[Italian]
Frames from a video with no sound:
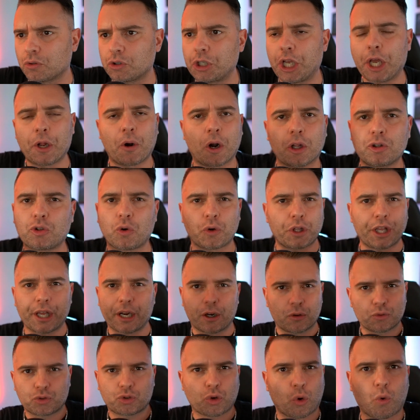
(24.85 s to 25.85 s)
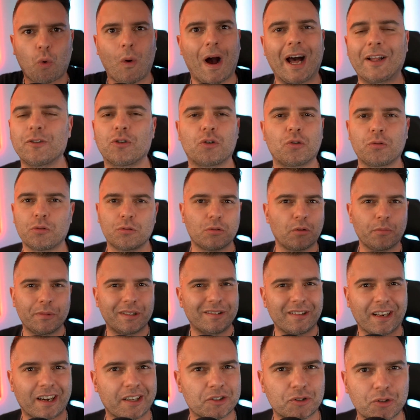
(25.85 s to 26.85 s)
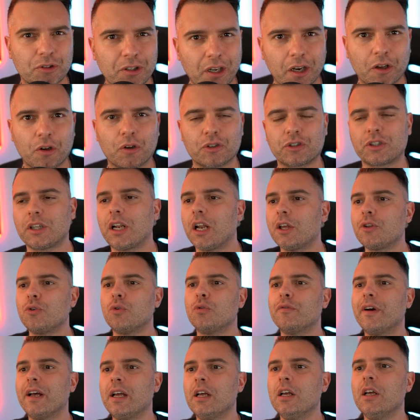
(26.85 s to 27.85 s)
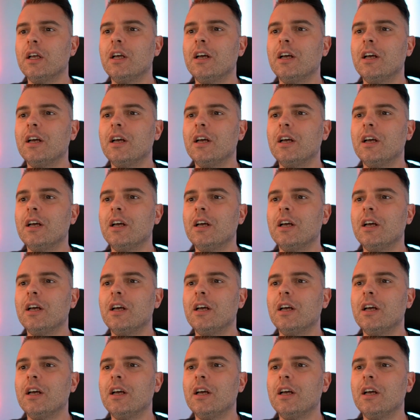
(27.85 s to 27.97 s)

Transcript: ieri, l'altro ieri, non so quando, non, non, mi interesso delle cose della Juve,